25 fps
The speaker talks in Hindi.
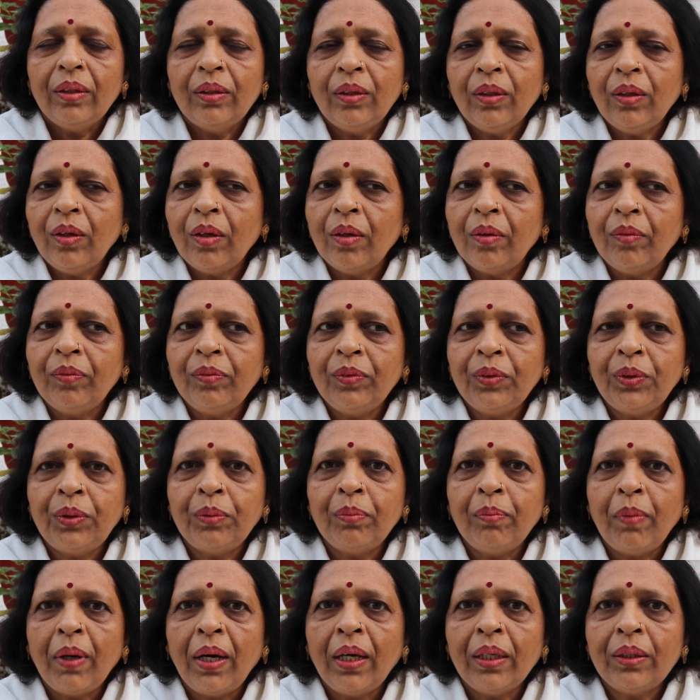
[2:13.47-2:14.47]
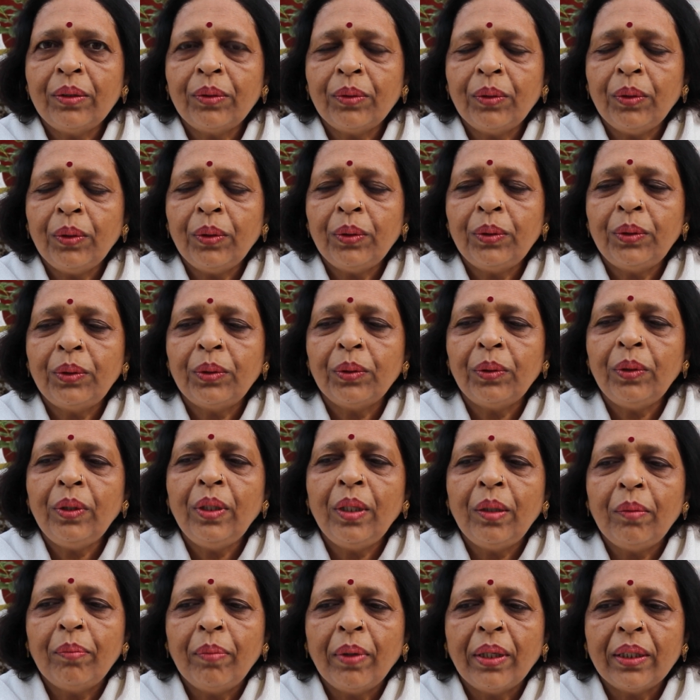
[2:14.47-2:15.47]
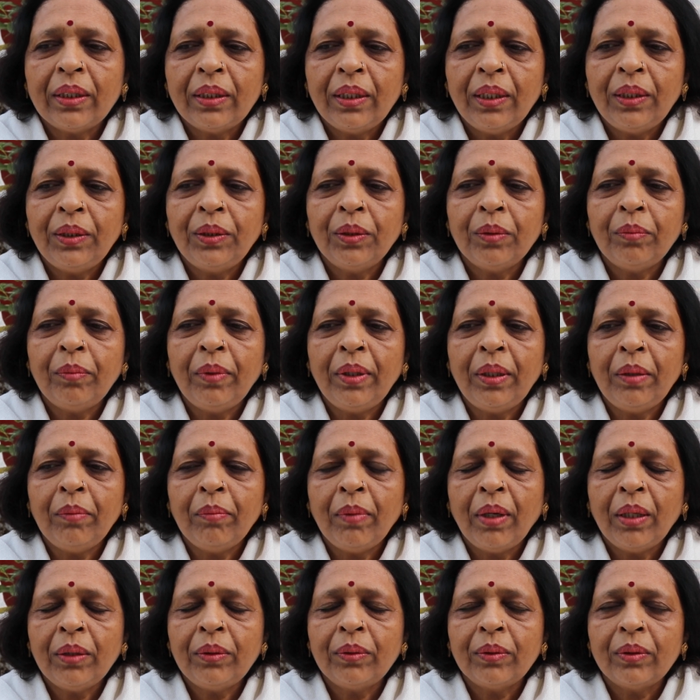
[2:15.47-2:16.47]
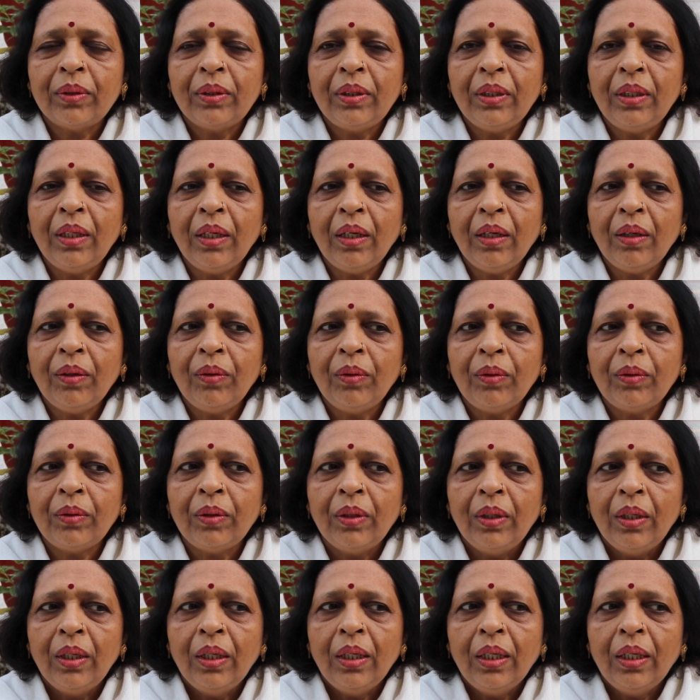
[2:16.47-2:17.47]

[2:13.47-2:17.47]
तो हम उस बात को सुन नहीं पाते जो मेन बात होती है और